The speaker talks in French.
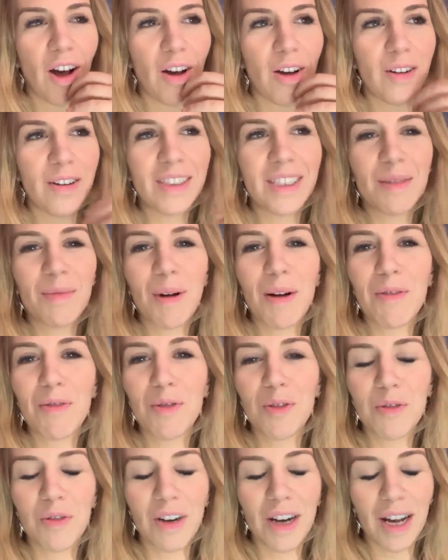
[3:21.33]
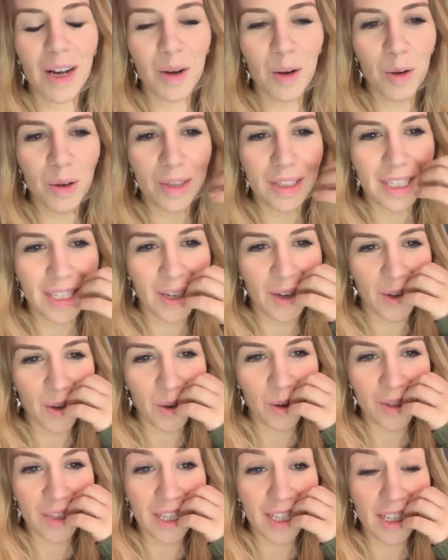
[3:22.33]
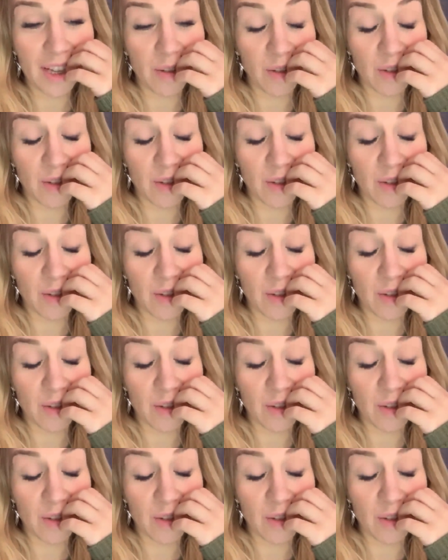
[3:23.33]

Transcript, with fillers: euh, j'ai pas voulu voilà creuser euh, creuser